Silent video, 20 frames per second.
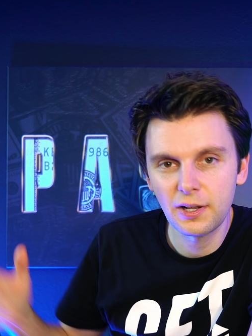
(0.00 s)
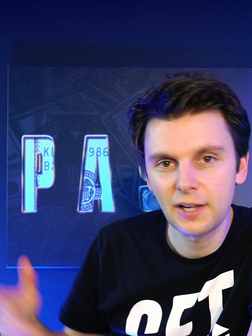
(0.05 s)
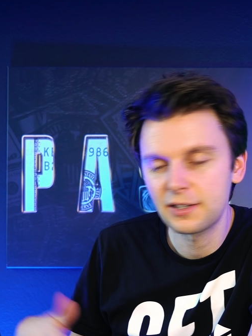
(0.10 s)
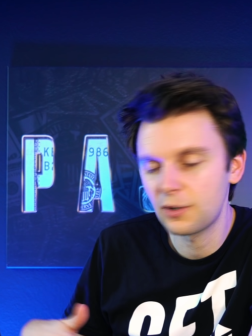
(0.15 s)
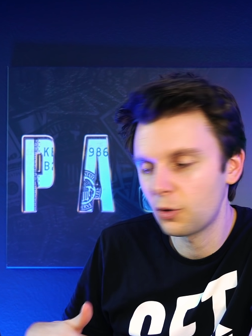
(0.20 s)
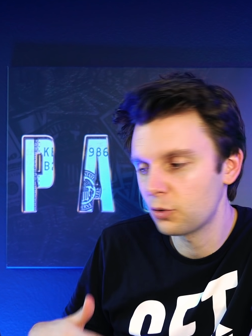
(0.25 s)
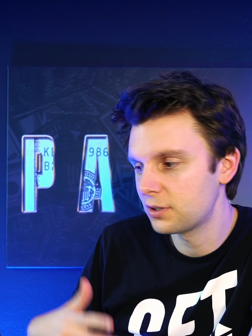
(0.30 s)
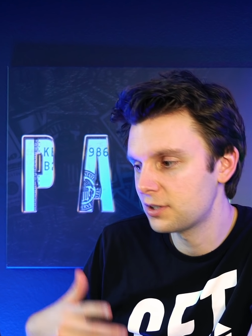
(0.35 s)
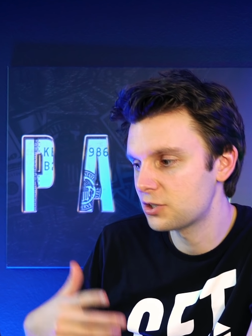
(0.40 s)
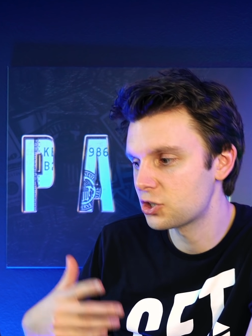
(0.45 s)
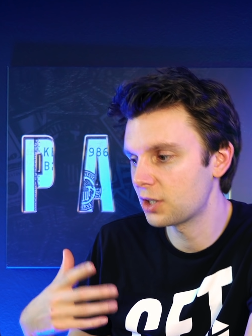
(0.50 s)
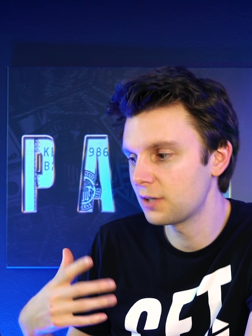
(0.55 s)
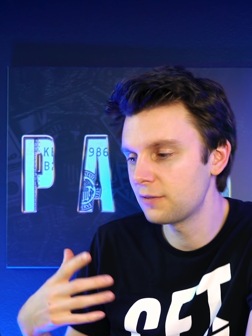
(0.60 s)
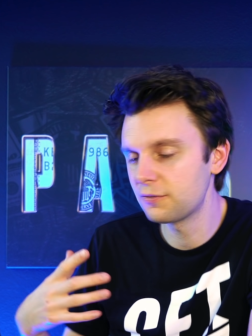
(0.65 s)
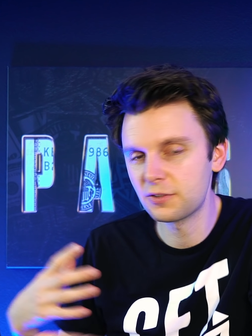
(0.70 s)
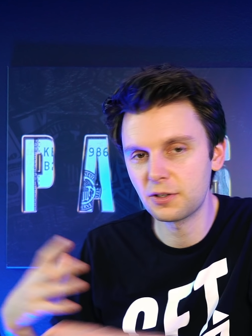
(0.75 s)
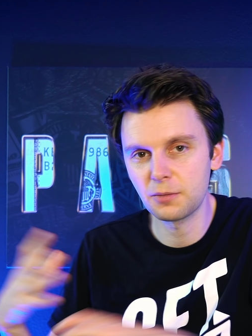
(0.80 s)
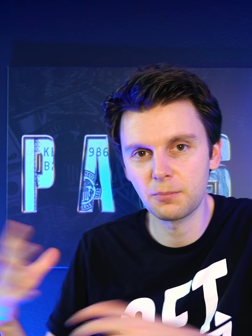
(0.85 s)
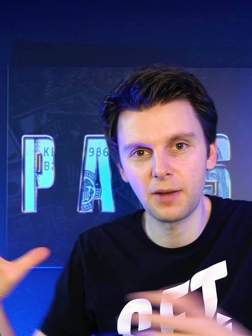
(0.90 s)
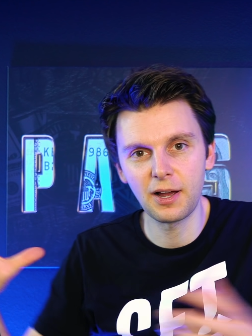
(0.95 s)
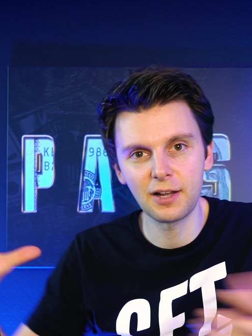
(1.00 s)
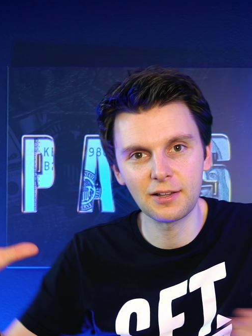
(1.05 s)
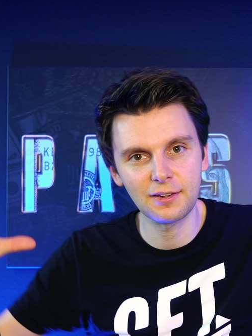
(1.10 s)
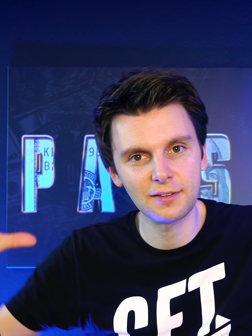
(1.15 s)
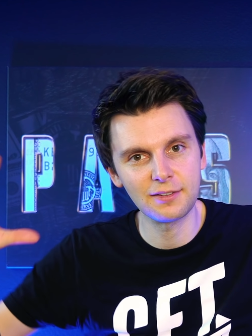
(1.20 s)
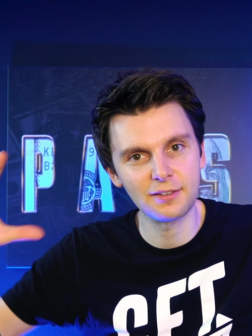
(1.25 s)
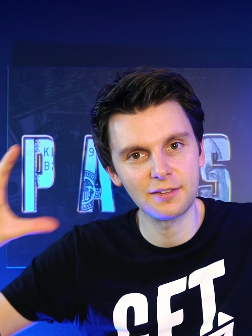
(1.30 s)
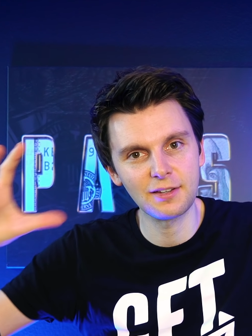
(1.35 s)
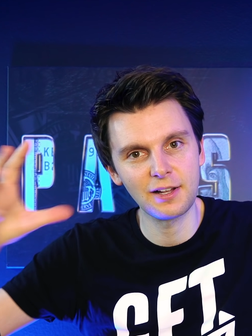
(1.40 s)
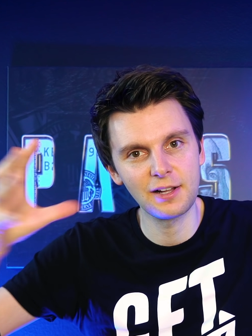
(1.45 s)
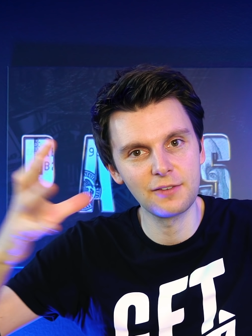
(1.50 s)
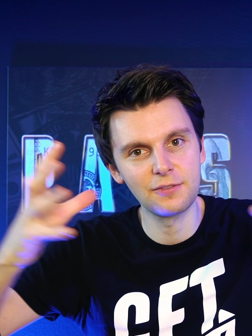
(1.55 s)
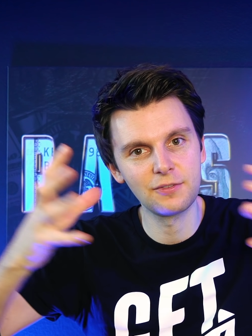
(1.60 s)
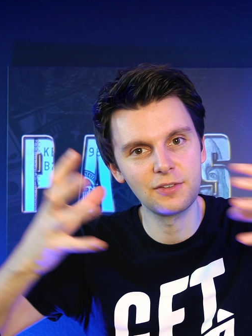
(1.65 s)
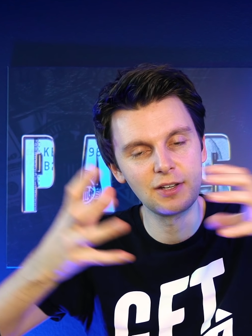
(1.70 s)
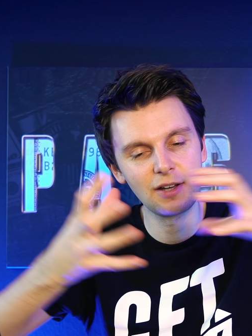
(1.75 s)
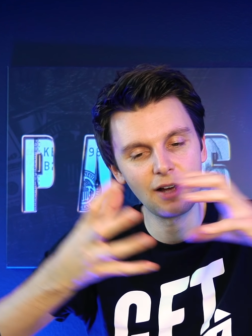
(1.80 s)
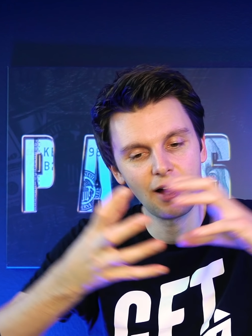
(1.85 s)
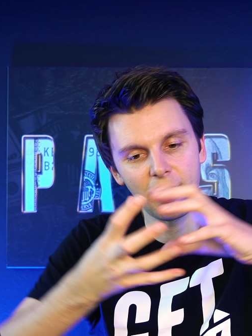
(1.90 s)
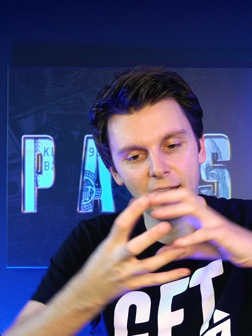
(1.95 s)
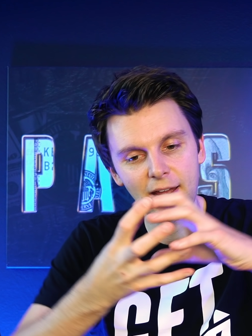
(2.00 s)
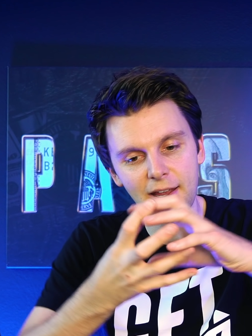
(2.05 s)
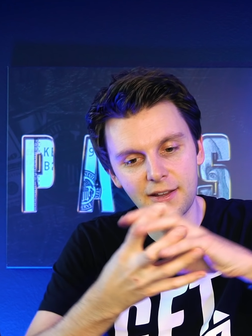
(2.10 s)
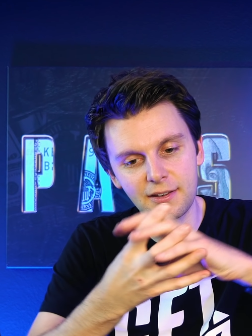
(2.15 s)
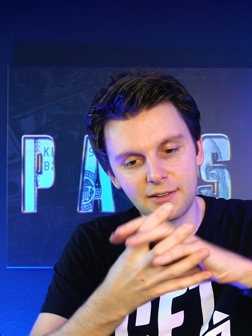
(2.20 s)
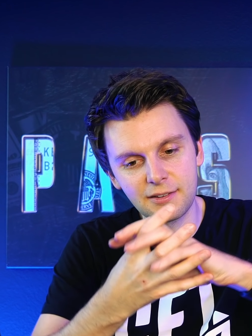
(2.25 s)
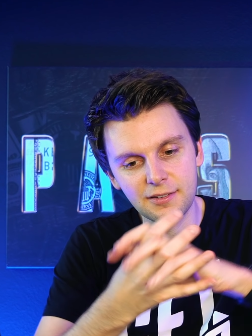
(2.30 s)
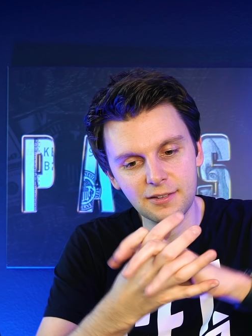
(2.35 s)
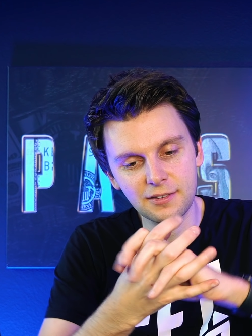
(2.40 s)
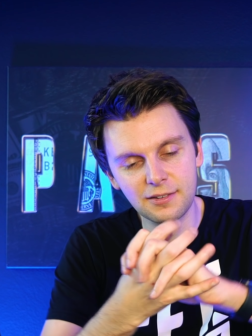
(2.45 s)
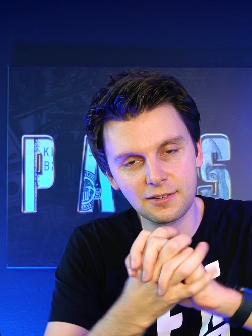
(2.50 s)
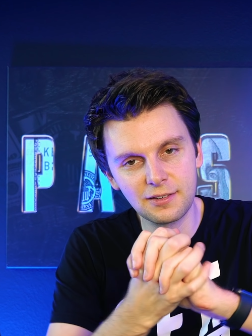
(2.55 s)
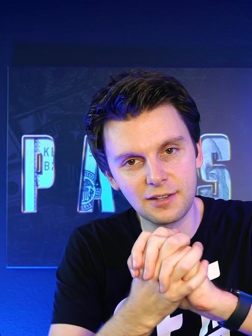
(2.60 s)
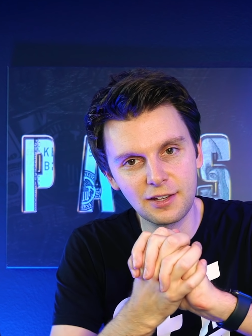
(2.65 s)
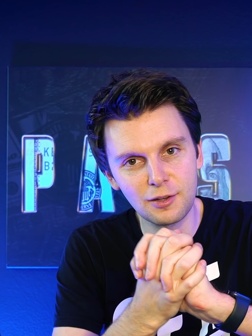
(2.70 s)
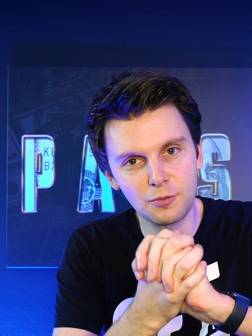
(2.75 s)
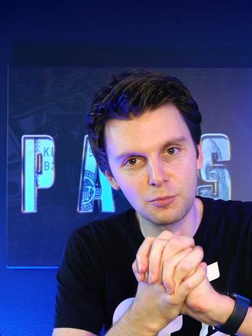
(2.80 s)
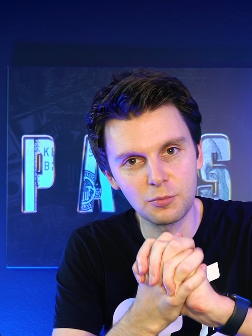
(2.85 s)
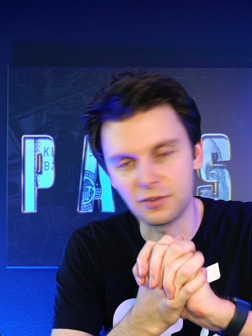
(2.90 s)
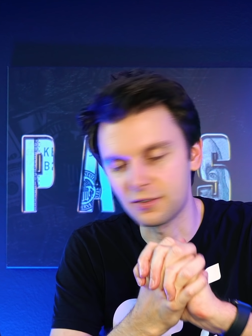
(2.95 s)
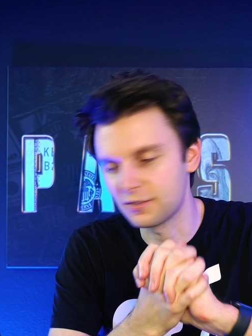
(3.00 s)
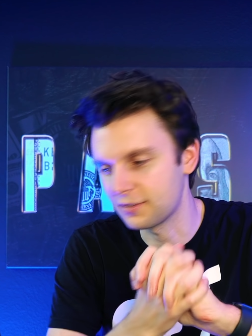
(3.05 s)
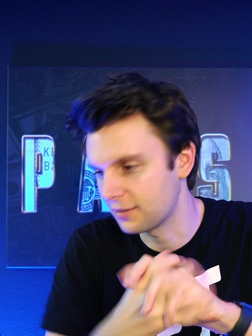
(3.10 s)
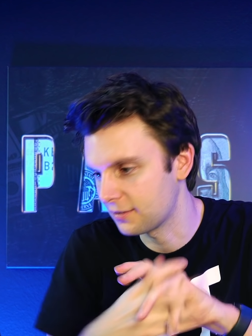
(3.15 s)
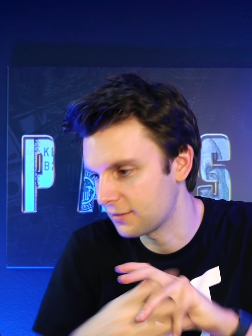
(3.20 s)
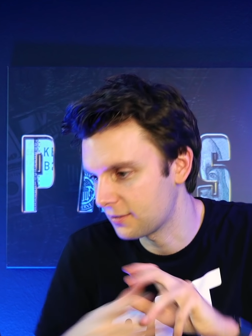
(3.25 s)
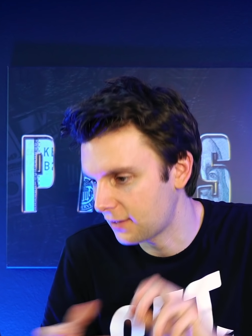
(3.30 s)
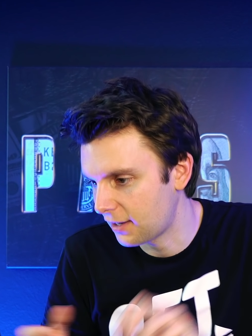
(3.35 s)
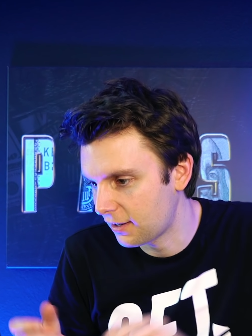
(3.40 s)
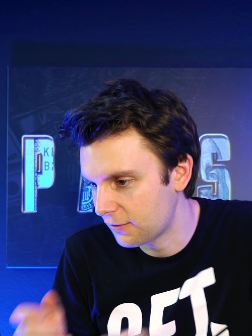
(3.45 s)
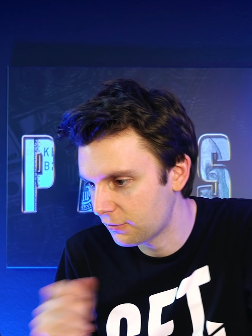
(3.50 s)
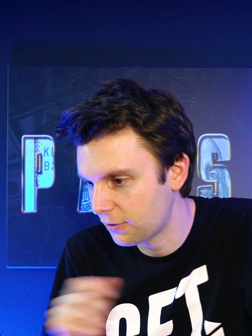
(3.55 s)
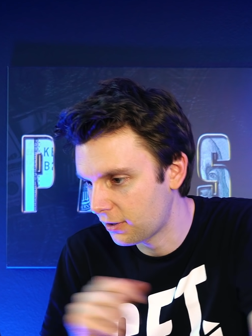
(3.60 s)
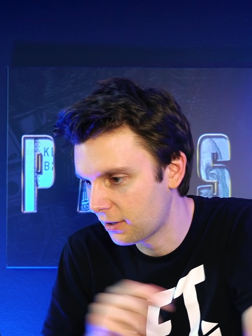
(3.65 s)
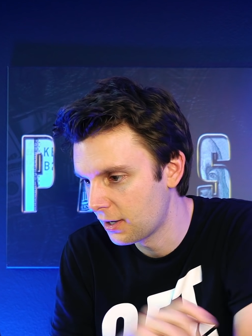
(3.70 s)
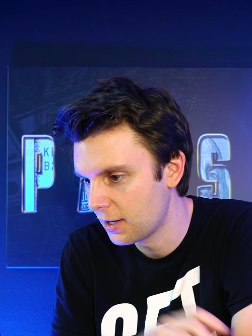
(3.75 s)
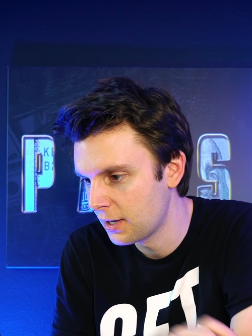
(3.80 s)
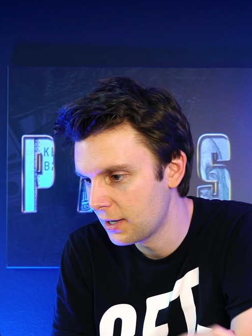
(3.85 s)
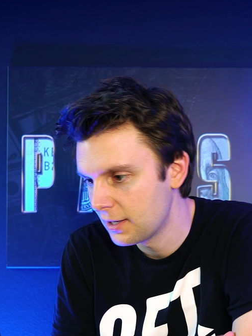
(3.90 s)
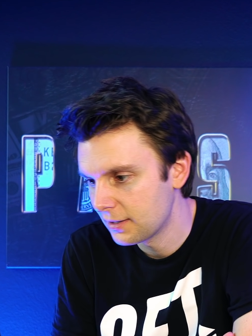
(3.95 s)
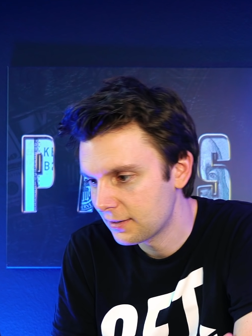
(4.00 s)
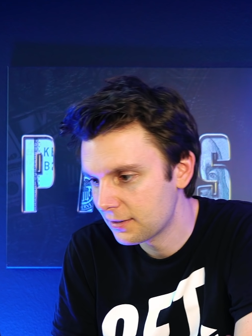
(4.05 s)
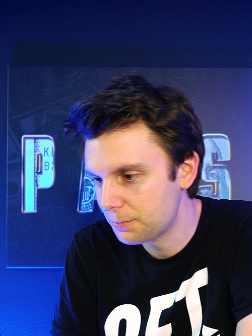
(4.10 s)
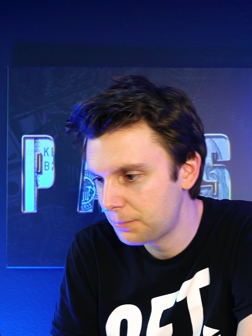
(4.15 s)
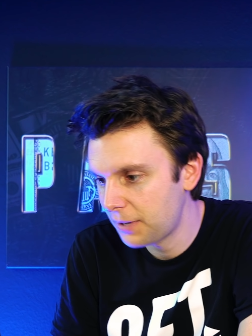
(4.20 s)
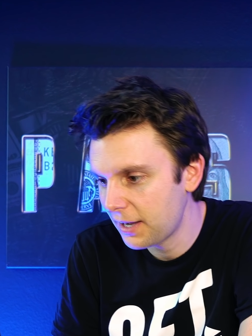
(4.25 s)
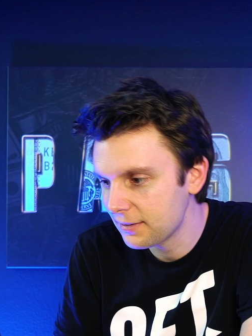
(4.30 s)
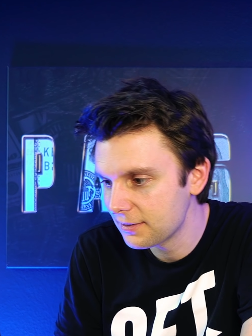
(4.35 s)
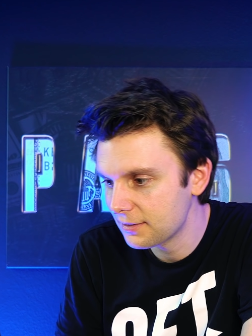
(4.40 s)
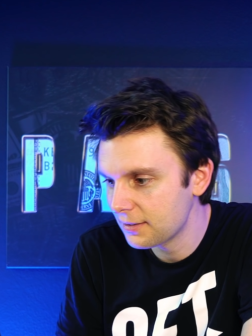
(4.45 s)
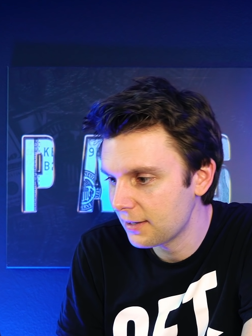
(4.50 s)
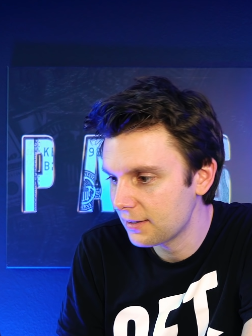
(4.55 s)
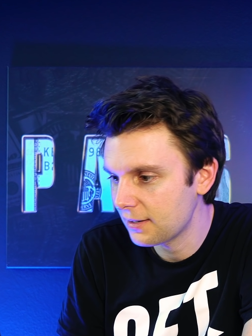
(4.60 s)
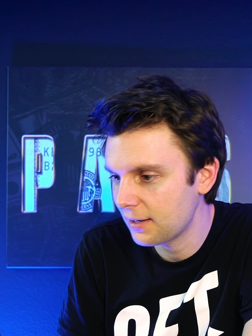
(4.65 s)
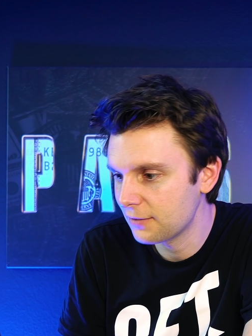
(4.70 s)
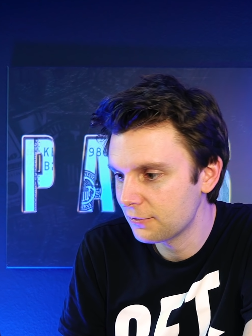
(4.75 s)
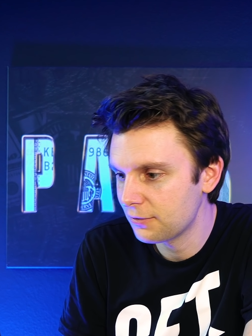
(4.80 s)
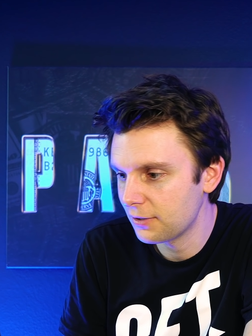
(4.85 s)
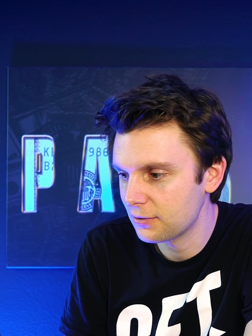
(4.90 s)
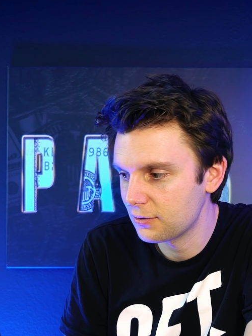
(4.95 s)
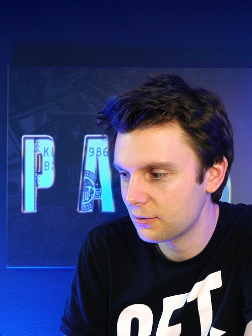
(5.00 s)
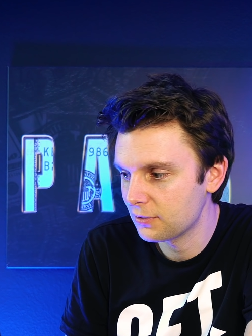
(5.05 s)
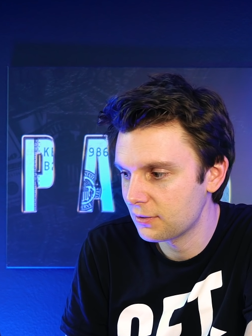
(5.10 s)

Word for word: ist halt auch die Schrift gemacht, dass es halt wieder ein System ist. Das ist einfach, das passt halt einfach